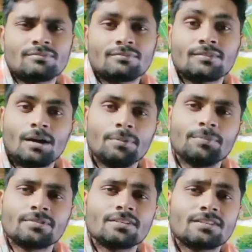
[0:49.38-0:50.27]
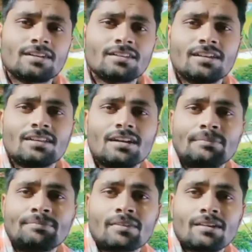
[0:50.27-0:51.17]
काफ़ी पसंद करता था
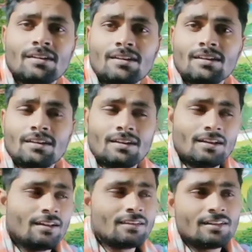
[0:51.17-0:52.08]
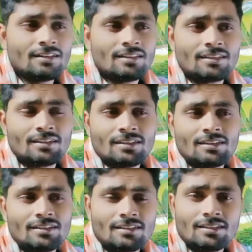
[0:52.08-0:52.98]
लेकिन ये देखिए
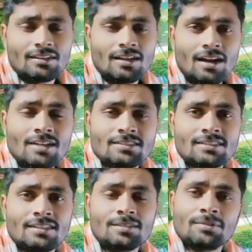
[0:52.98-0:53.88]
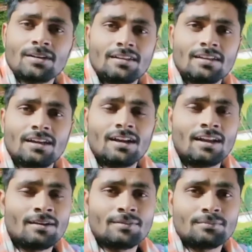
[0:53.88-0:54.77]
आज की डेट में अगर ये
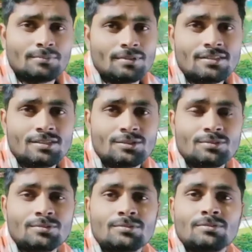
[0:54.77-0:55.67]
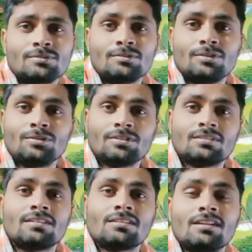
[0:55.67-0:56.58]
गाना बजे तो लोग
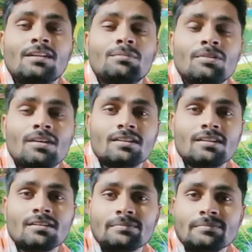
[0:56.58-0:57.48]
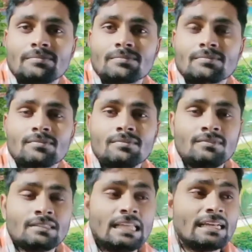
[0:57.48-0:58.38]
इसे अश्लील बोलेंगे
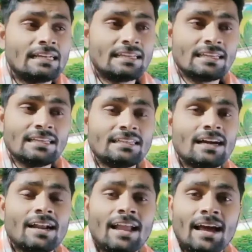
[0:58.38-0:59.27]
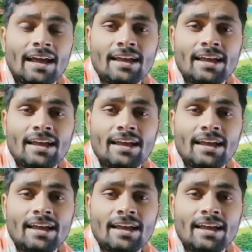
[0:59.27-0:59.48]
लेकिन यही गाना है